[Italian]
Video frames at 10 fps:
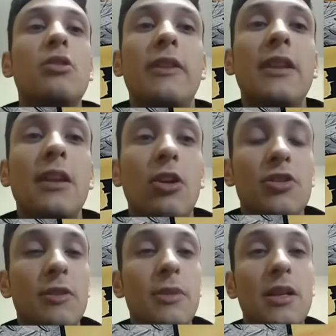di vedere
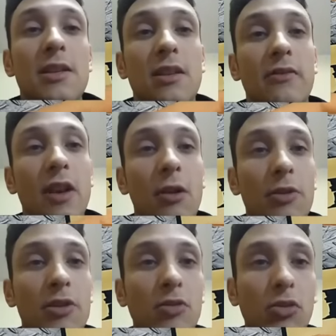cosa mi riserverà
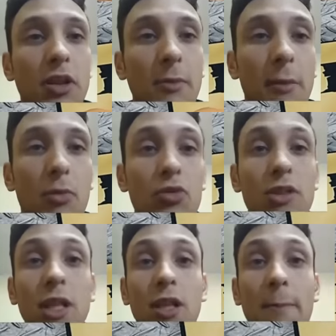quest'ultima
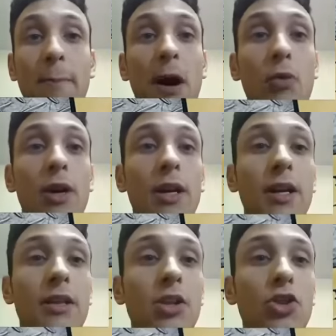busta di Power
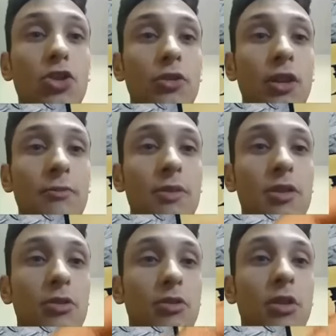Edition che mi
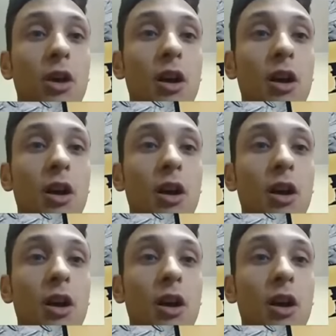sono